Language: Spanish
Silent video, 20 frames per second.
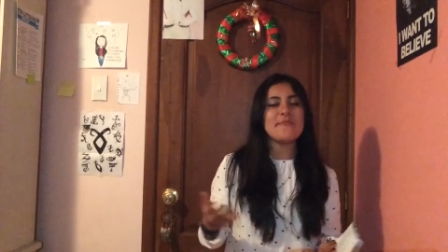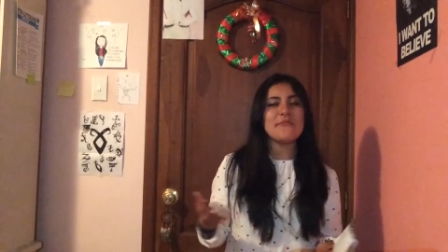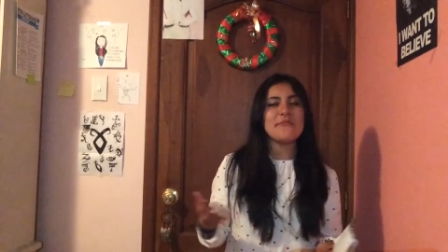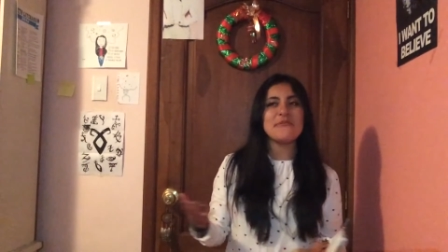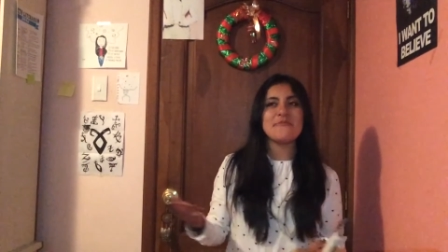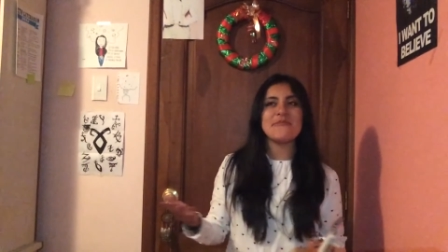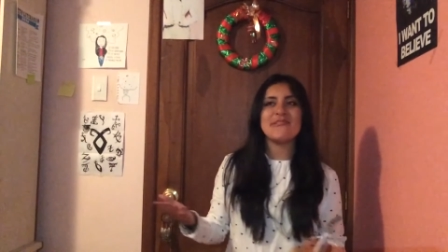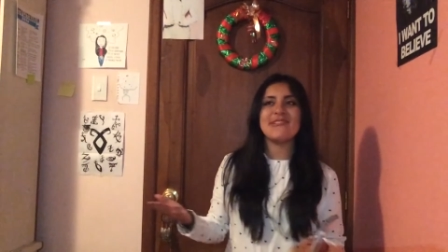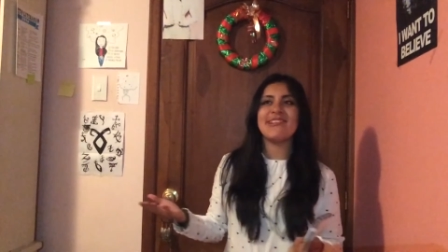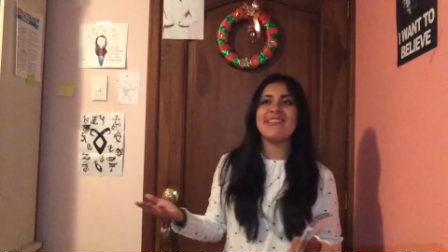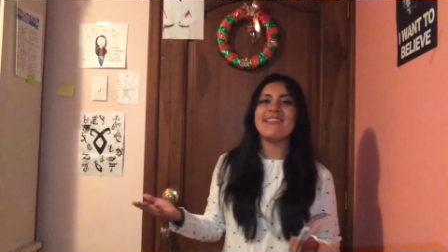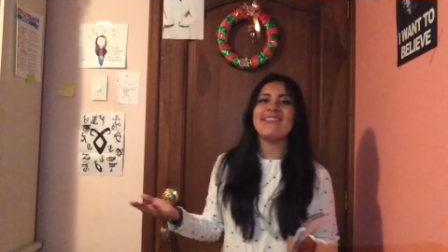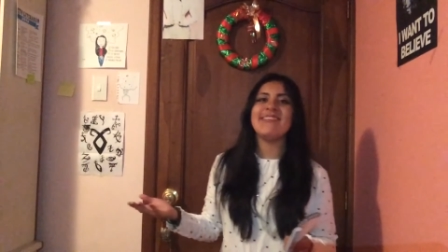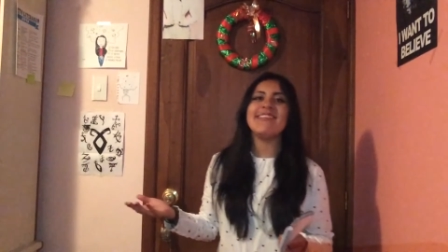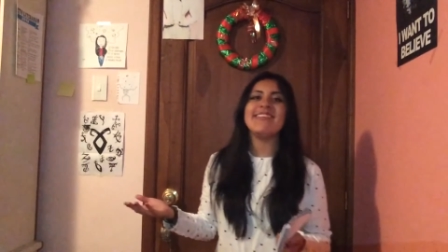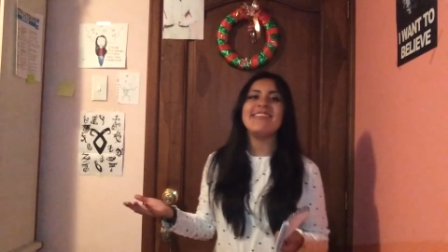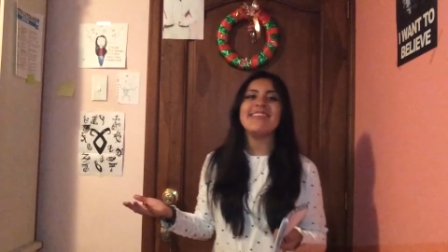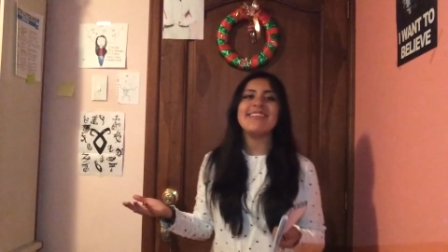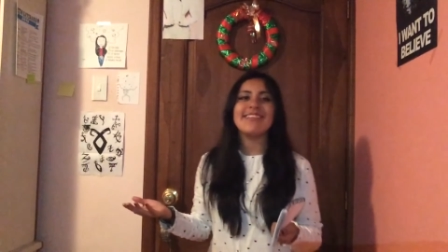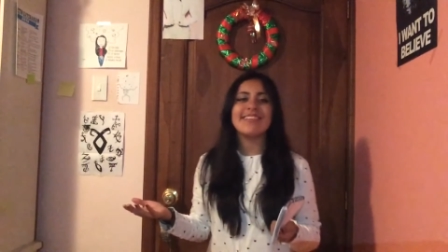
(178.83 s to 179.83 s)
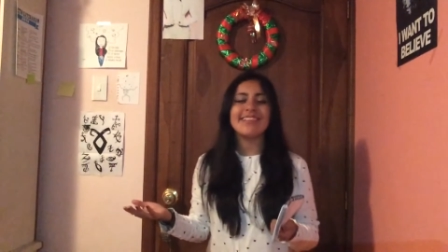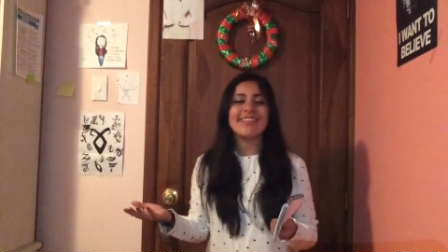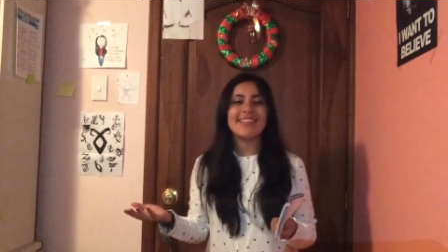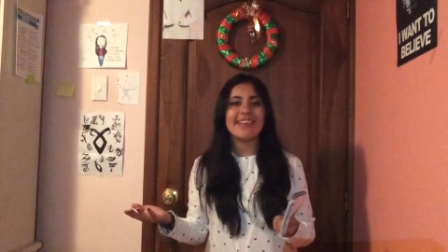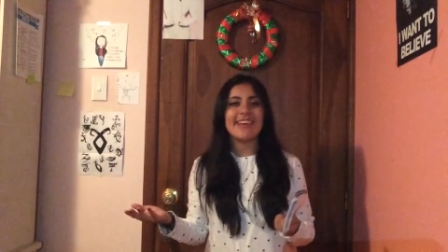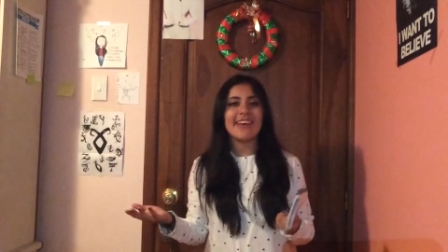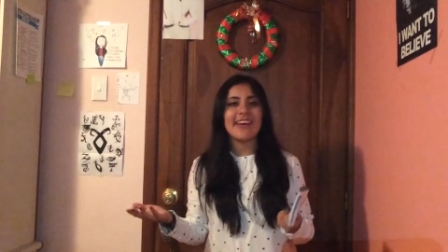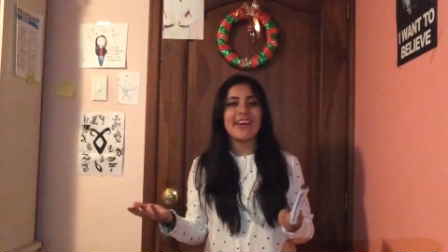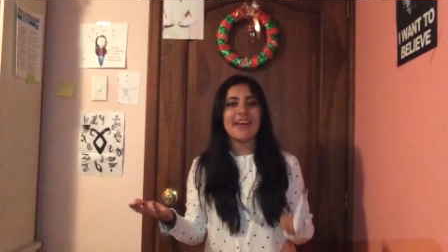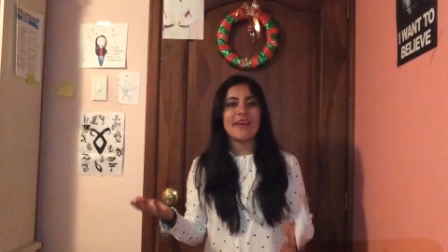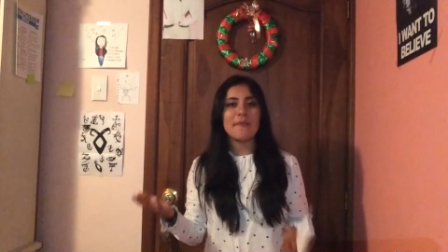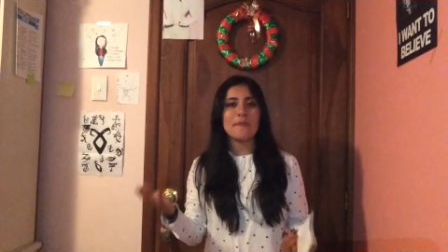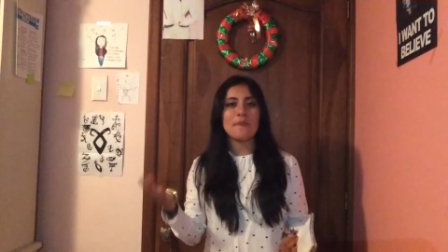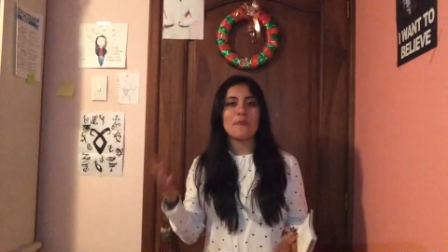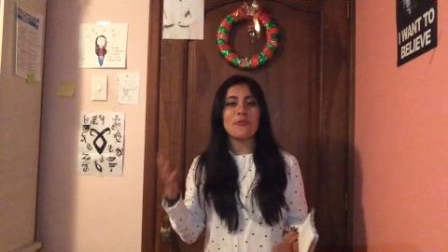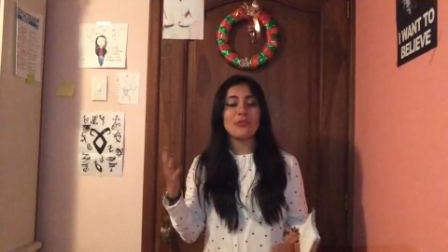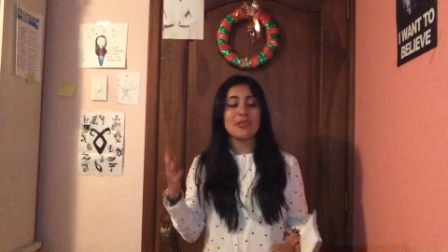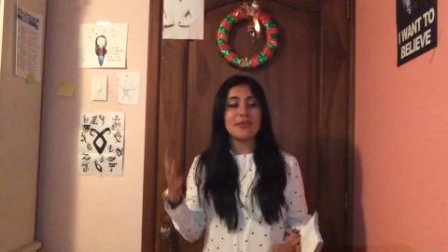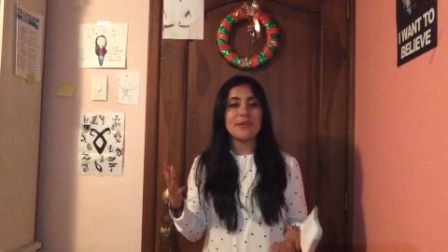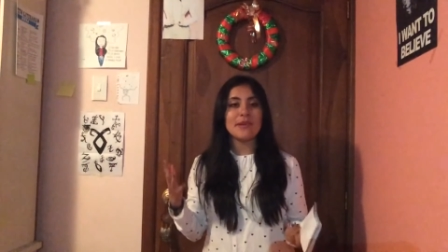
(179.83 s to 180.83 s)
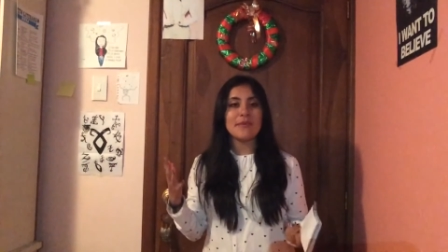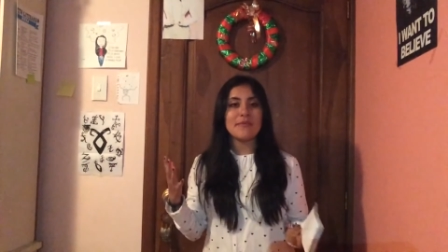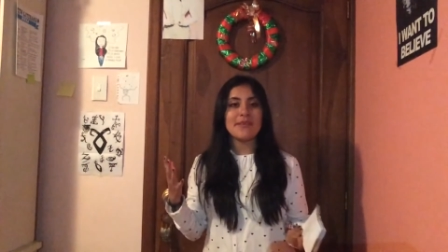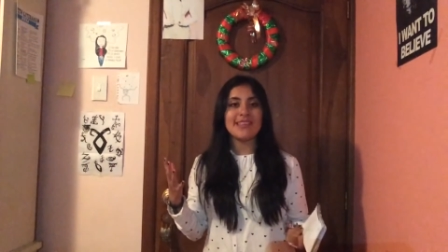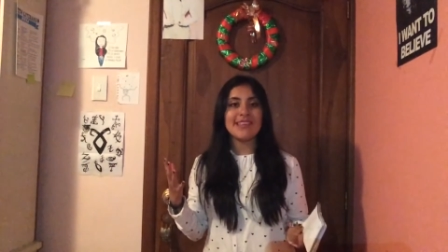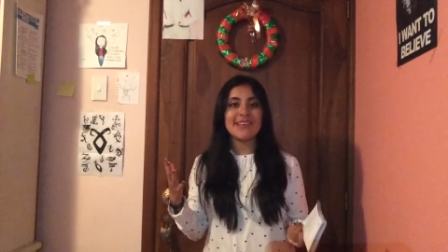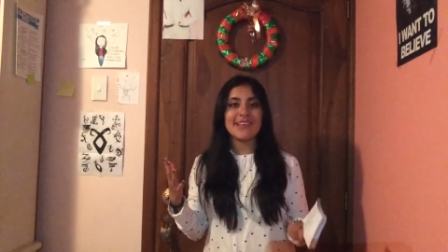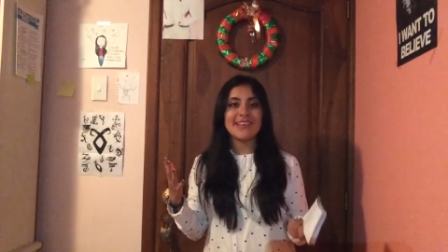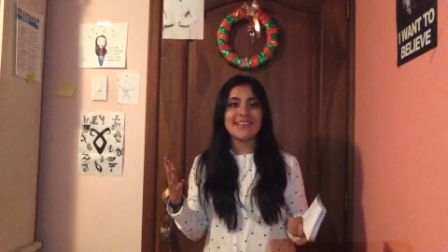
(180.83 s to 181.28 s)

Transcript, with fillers: promociones, que posiblemente